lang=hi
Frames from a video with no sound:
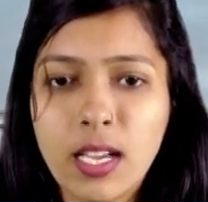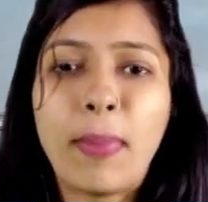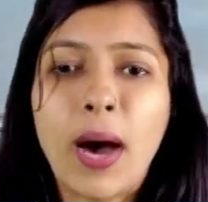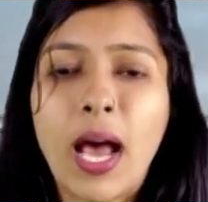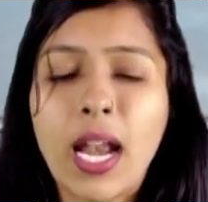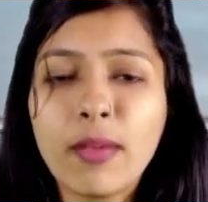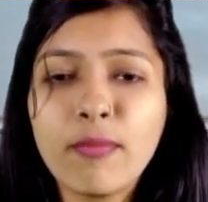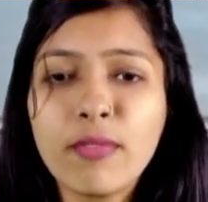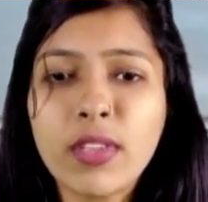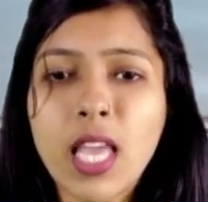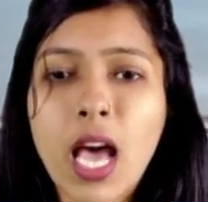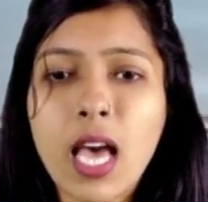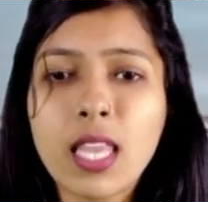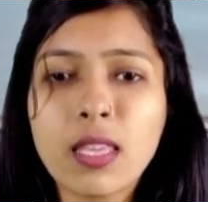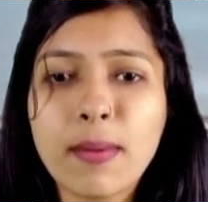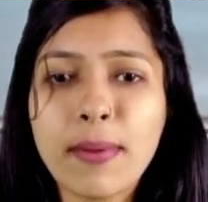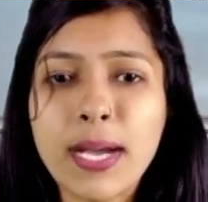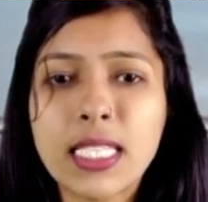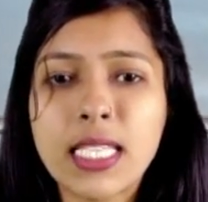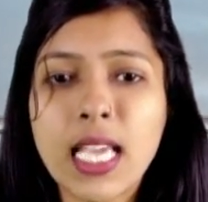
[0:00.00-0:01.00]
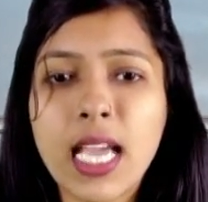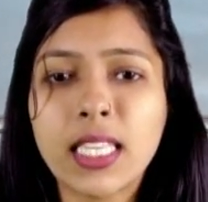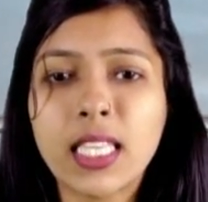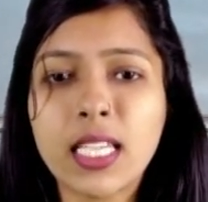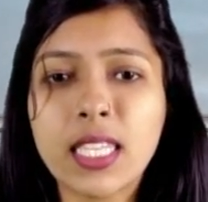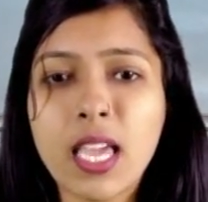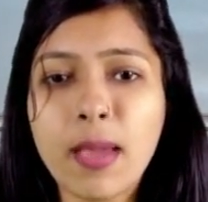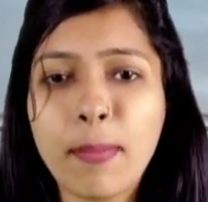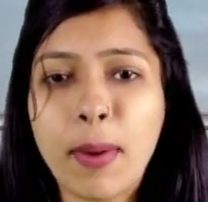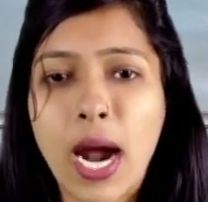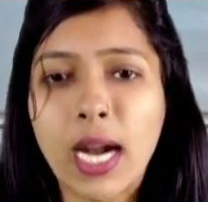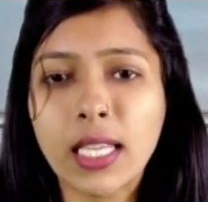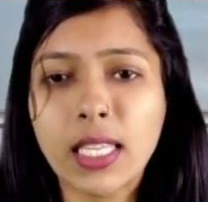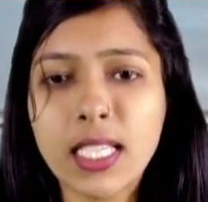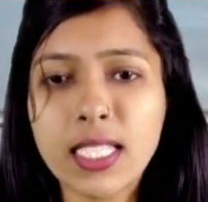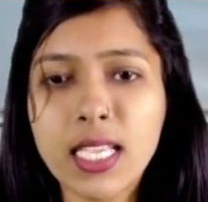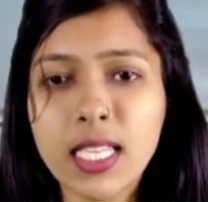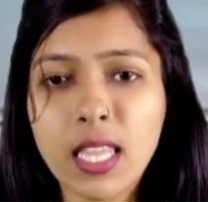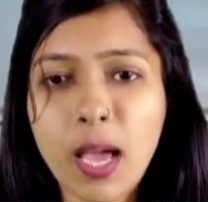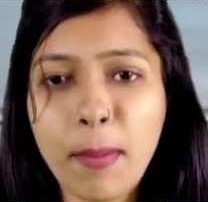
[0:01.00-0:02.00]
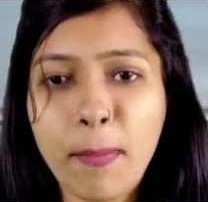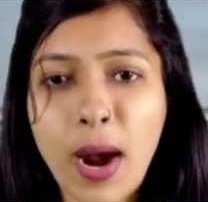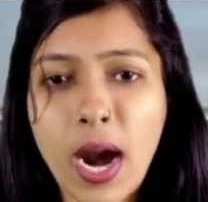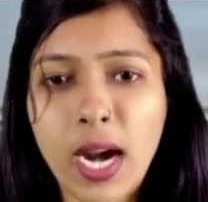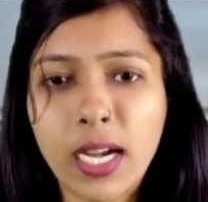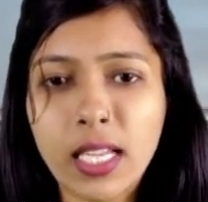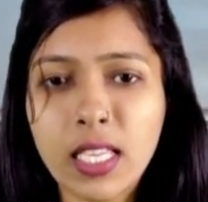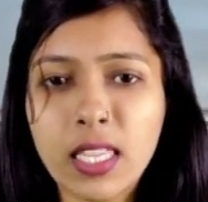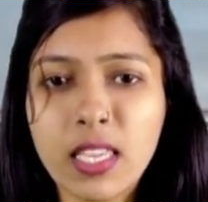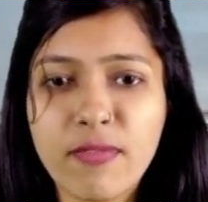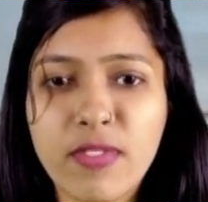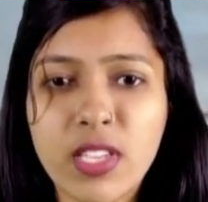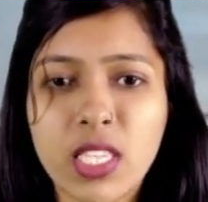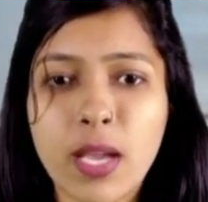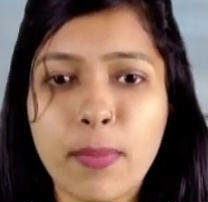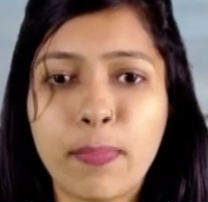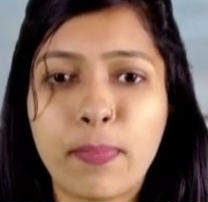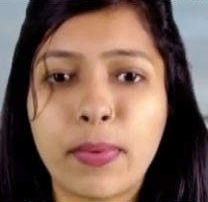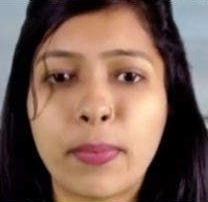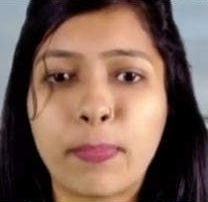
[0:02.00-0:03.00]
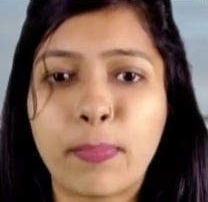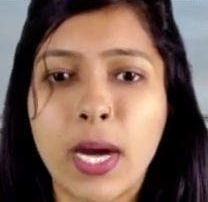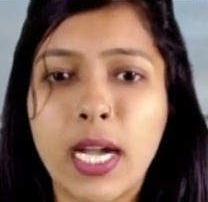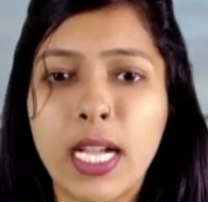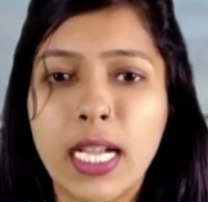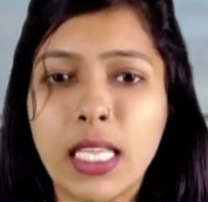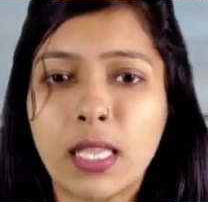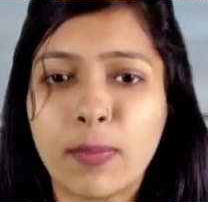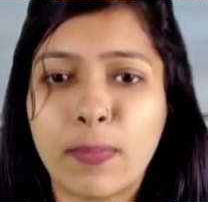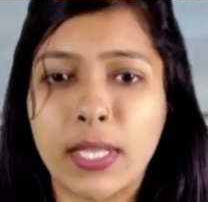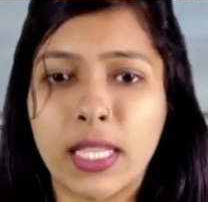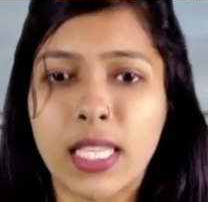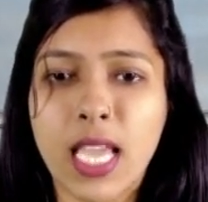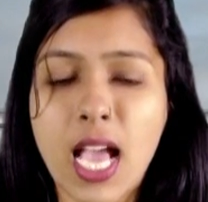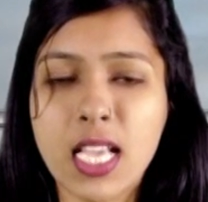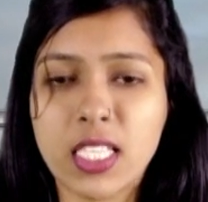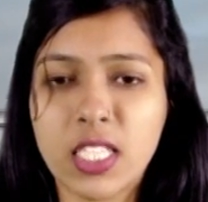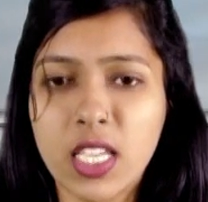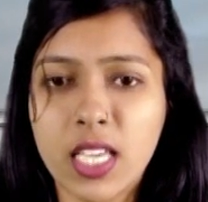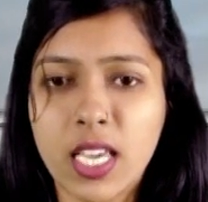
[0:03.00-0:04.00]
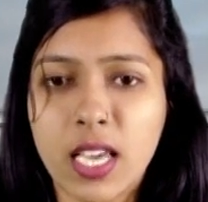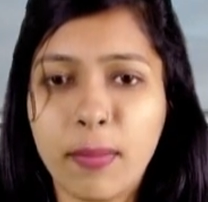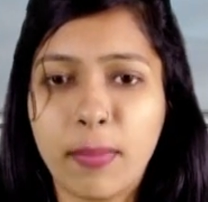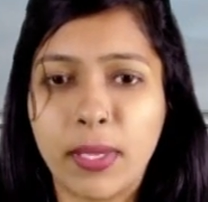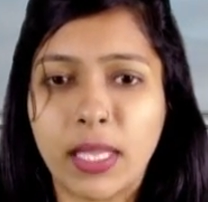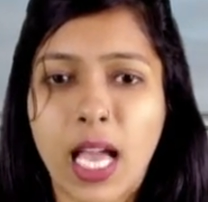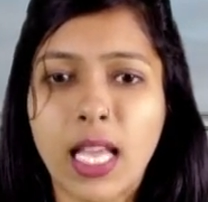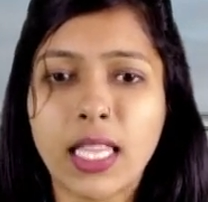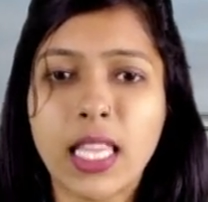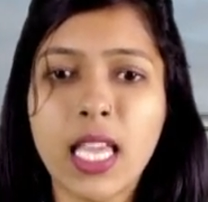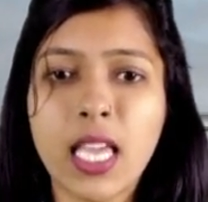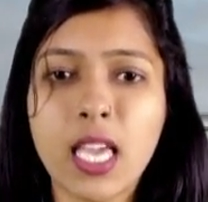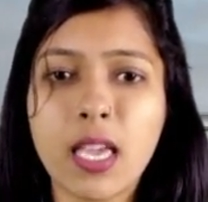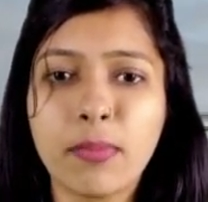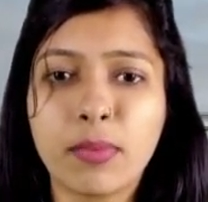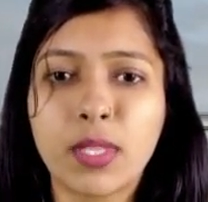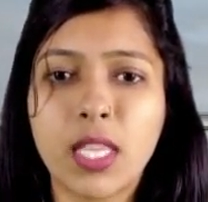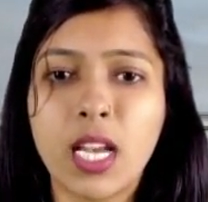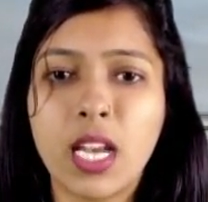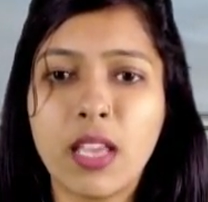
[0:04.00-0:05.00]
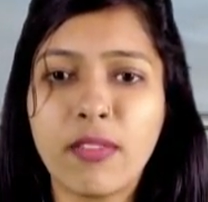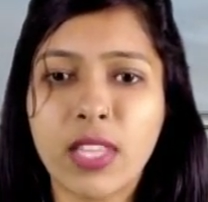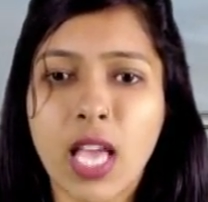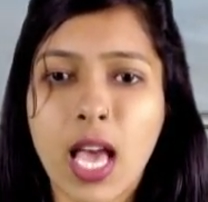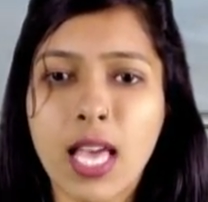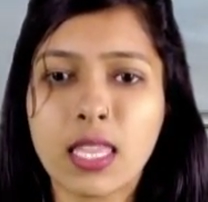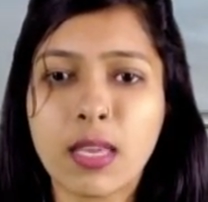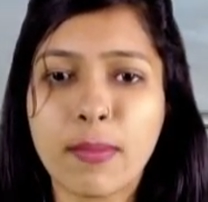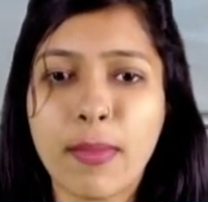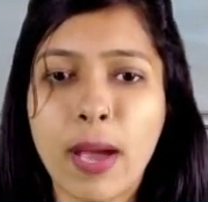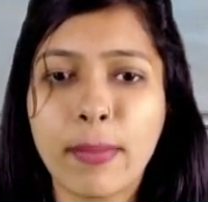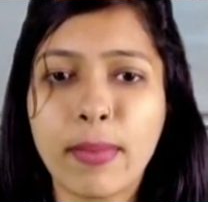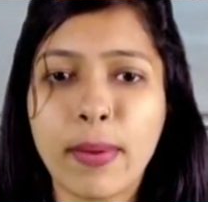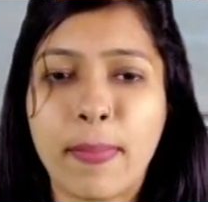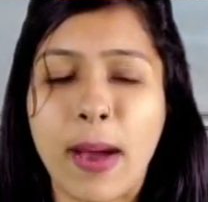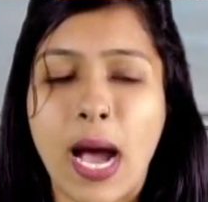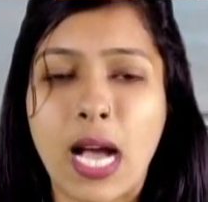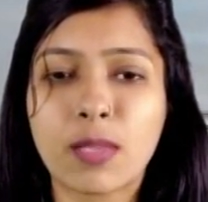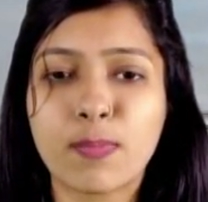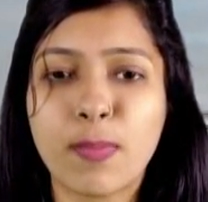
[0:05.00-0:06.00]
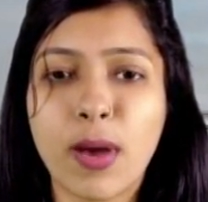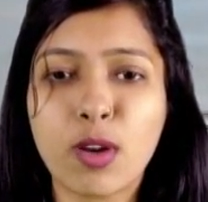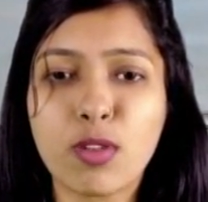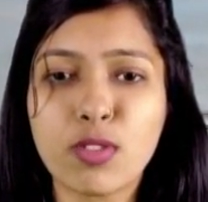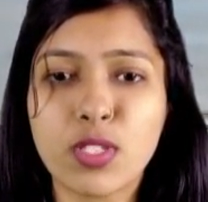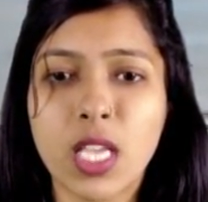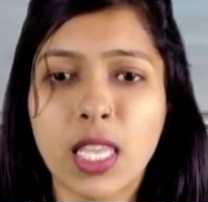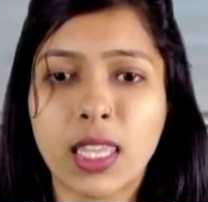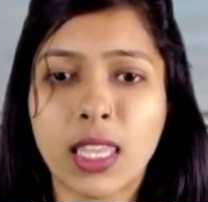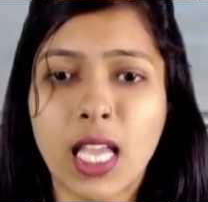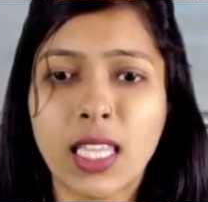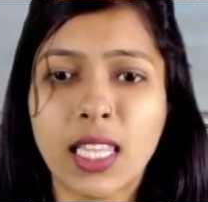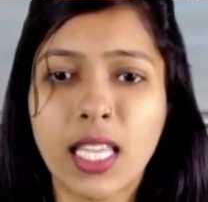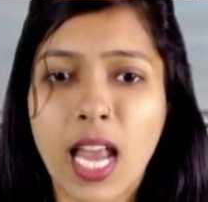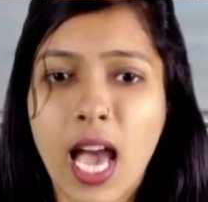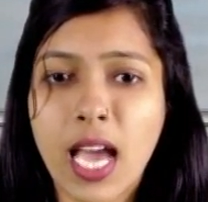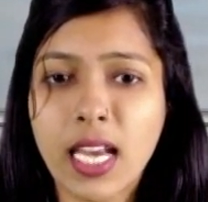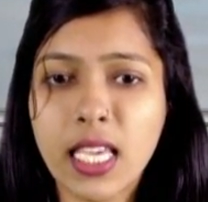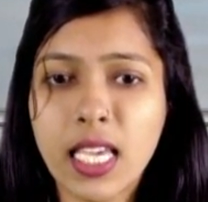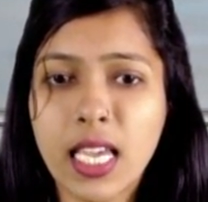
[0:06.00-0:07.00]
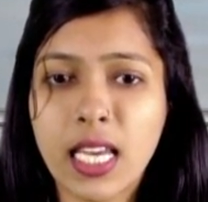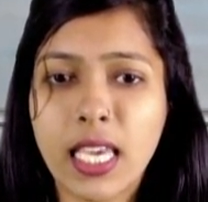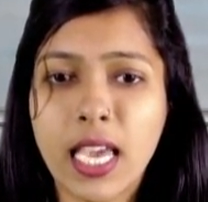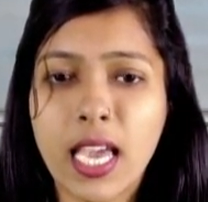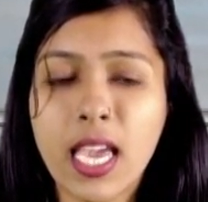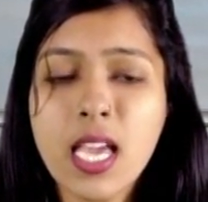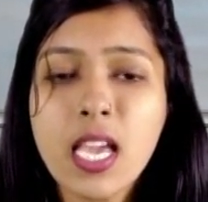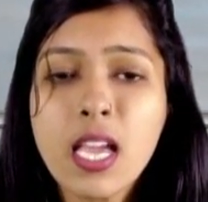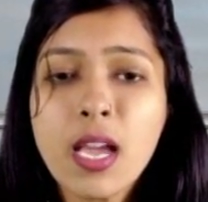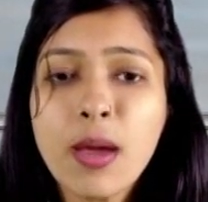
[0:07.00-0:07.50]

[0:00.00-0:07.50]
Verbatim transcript: पालम विधानसभा क्षेत्र से भारतीय जनता पार्टी से विजय पंडित प्रत्याशी हैं बता दें कि दिल्ली विधानसभा में भाजपा को सत्ता दिलाने के लिए